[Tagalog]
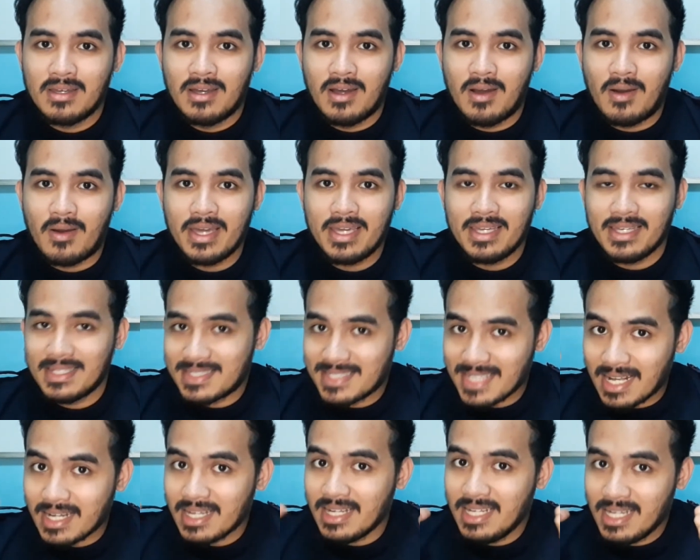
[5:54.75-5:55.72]
Okay,
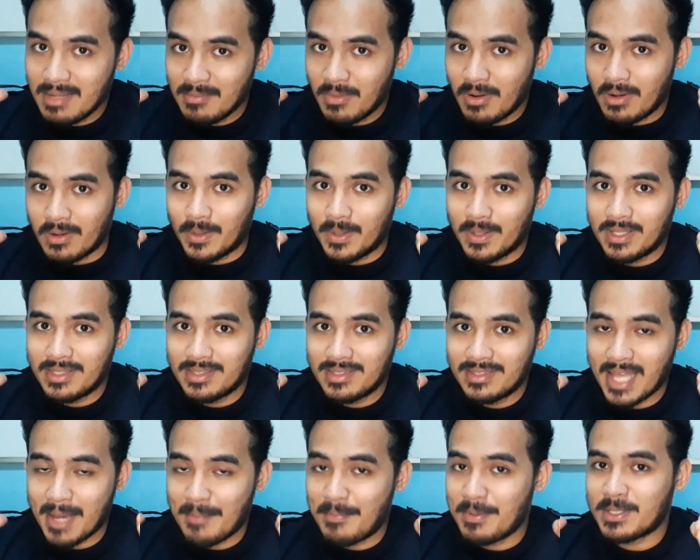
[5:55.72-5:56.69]
sarili mo
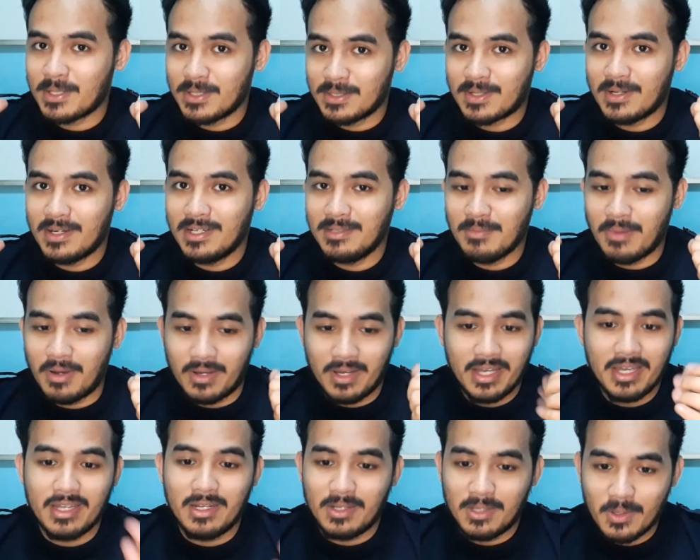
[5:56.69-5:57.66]
dapat kontrolin mo.
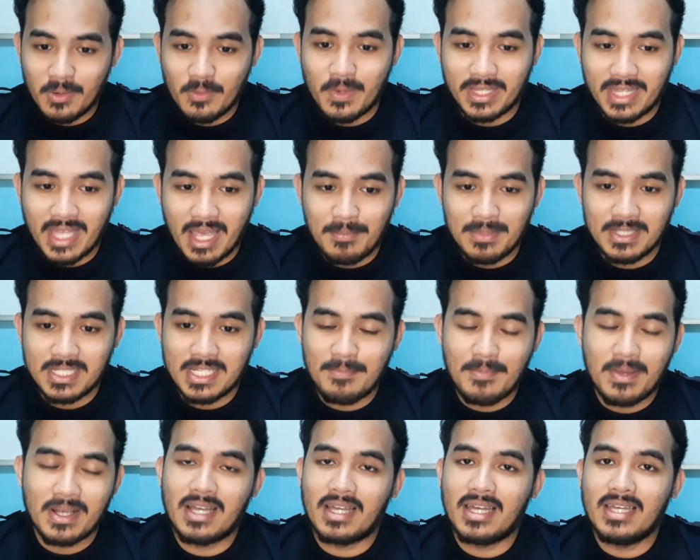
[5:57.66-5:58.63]
Eh, look what happens
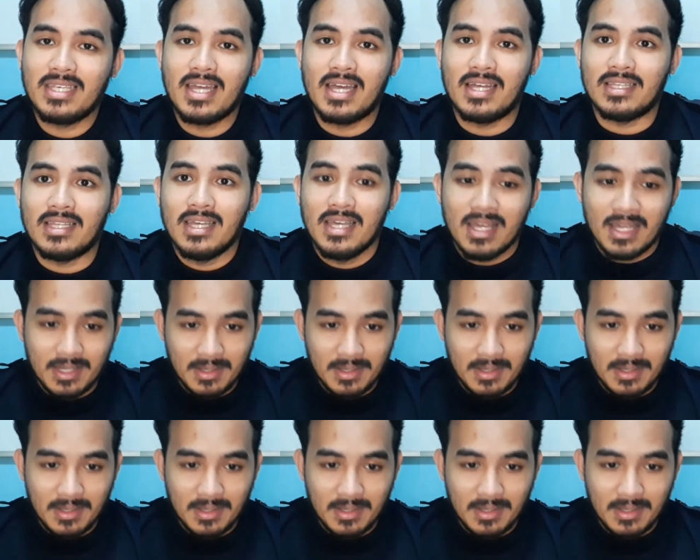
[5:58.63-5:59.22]
kapag ganyan.